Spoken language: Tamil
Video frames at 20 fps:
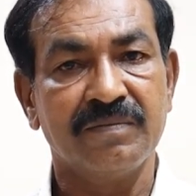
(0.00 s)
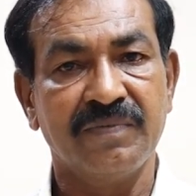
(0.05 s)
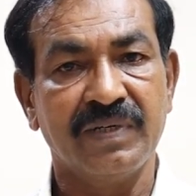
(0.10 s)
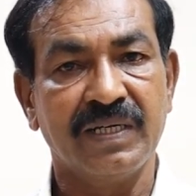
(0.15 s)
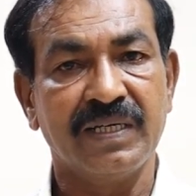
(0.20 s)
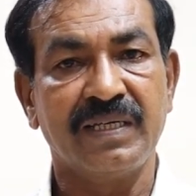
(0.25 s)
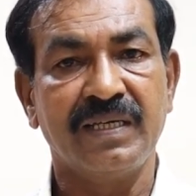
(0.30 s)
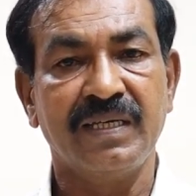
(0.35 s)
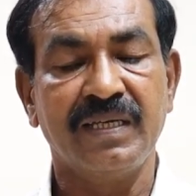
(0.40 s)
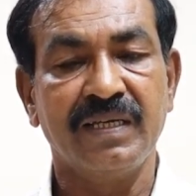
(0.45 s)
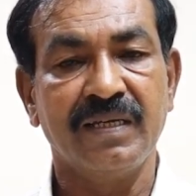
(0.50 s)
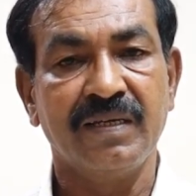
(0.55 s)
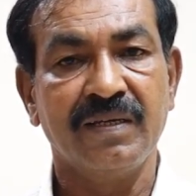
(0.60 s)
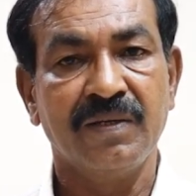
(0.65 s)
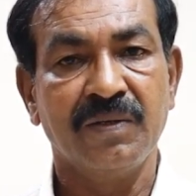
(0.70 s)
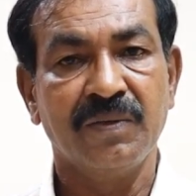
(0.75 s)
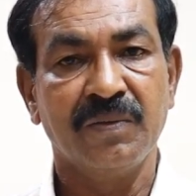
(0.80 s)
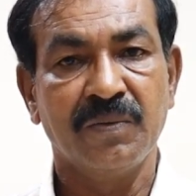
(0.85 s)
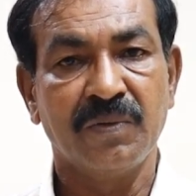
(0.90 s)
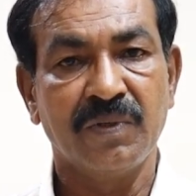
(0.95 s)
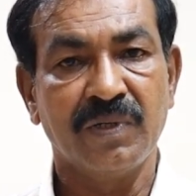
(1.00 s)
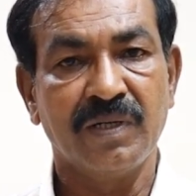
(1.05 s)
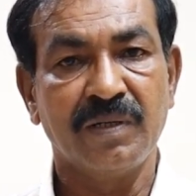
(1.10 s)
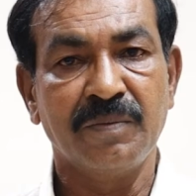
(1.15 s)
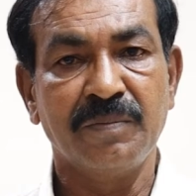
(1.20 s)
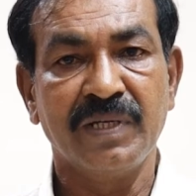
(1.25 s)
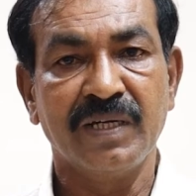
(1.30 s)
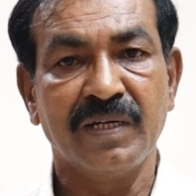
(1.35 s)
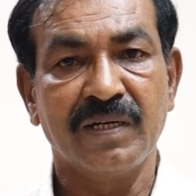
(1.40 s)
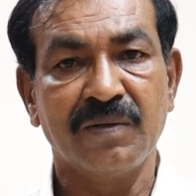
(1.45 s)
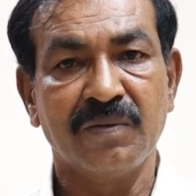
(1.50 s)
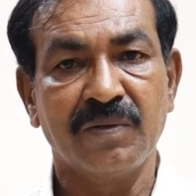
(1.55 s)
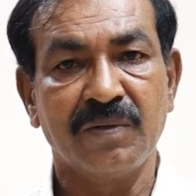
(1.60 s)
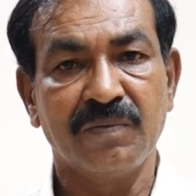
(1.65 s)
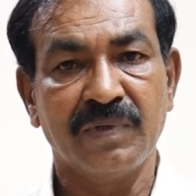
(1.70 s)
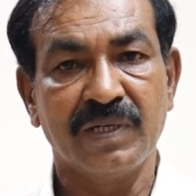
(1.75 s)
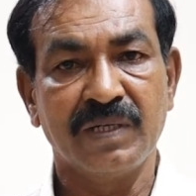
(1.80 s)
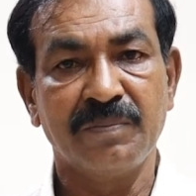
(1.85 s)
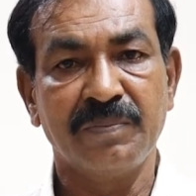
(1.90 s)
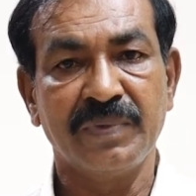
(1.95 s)
விளக்கி ஒரு அருமையான ஒரு
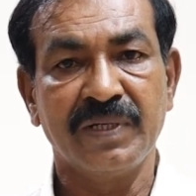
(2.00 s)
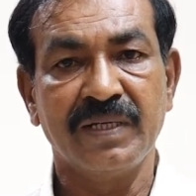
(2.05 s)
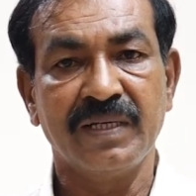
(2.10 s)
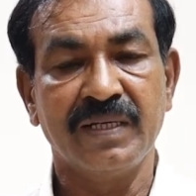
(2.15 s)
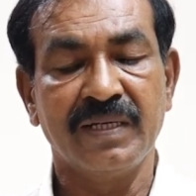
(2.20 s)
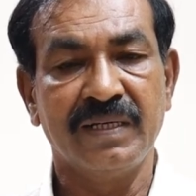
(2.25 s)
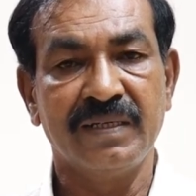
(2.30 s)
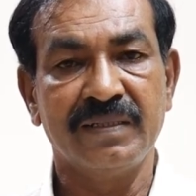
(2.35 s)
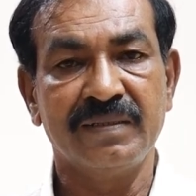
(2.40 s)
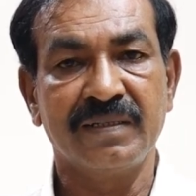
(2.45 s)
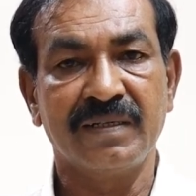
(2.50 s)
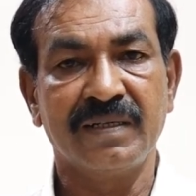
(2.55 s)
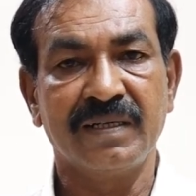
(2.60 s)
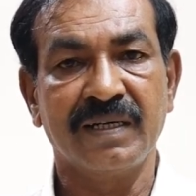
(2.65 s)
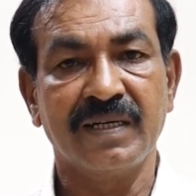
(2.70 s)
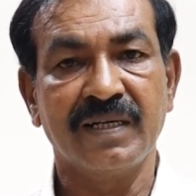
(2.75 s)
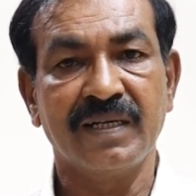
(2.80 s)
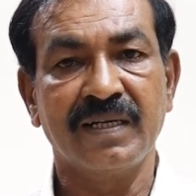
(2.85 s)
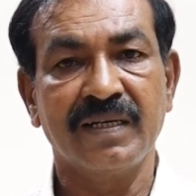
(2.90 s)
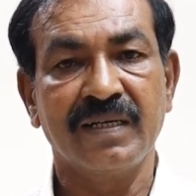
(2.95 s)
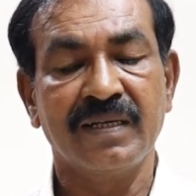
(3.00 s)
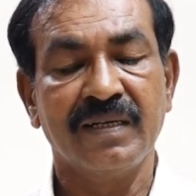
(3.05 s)
வகுப்பை எடுத்திருக்காங்க